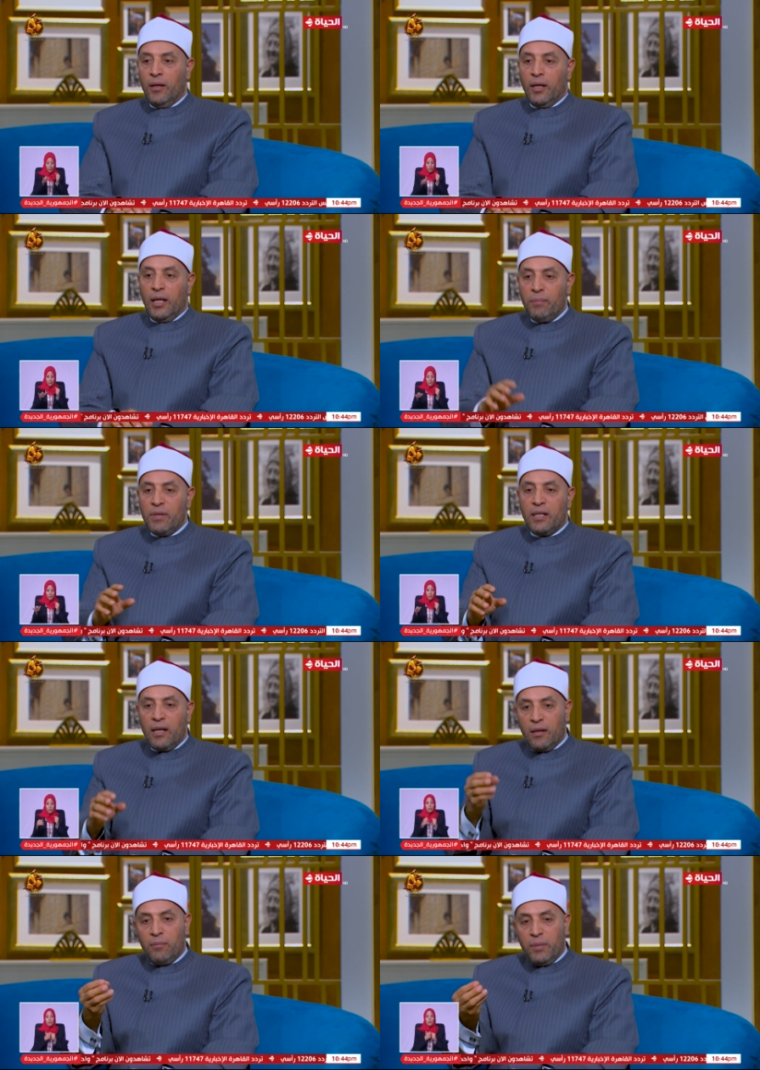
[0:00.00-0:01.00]
الابن
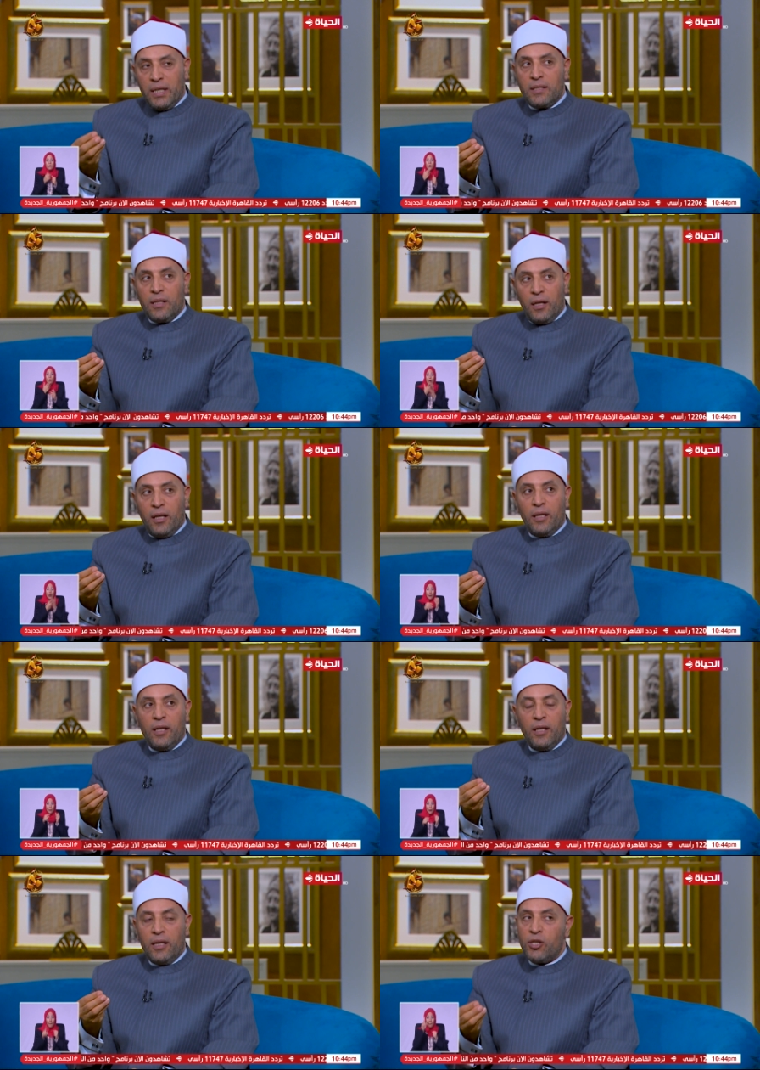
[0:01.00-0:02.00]
ده باذن الله
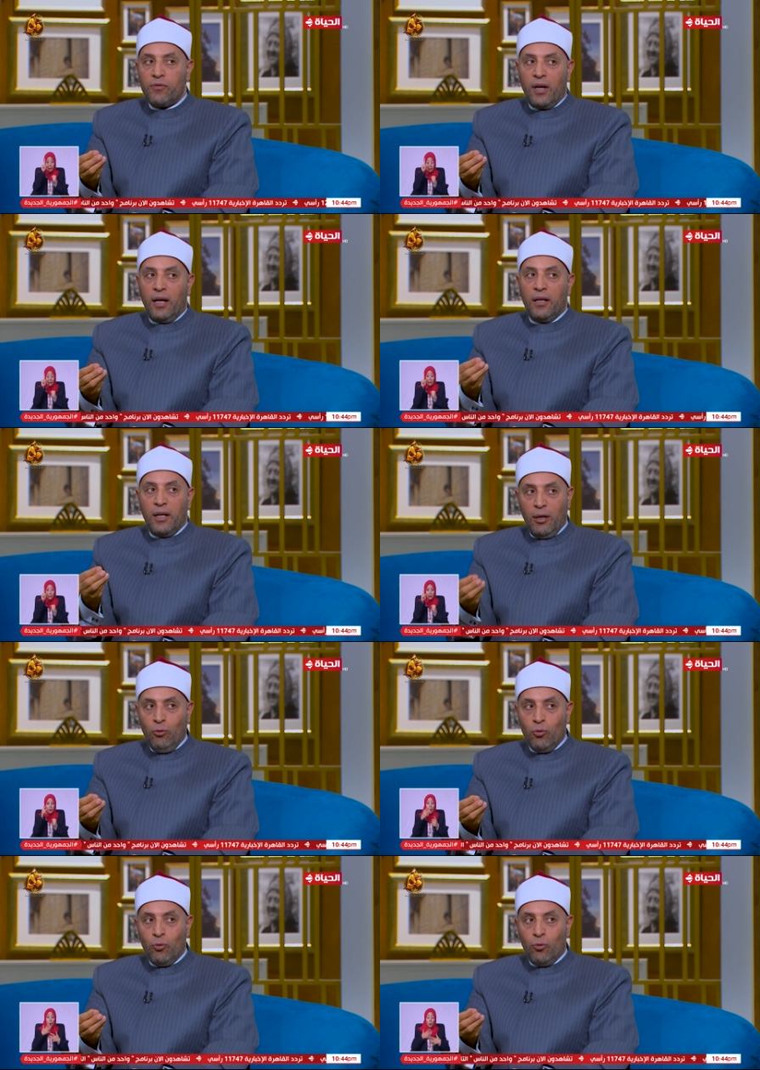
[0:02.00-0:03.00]
يشفع له